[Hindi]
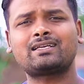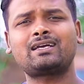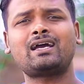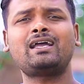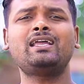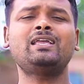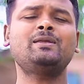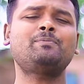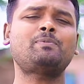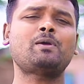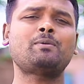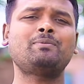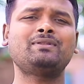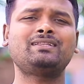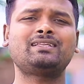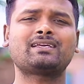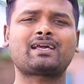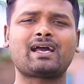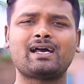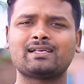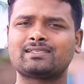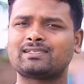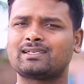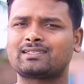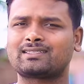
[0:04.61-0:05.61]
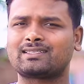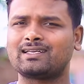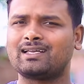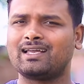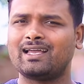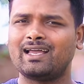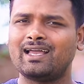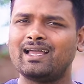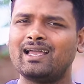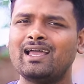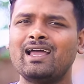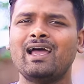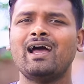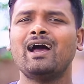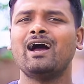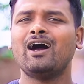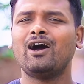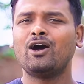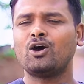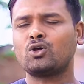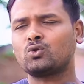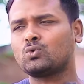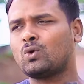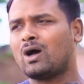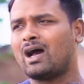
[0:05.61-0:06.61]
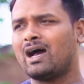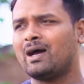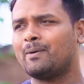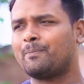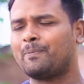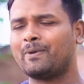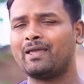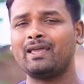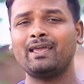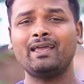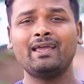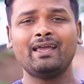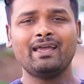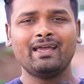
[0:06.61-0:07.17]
कहीं पे भी दिखा सकते हैं और वहां पे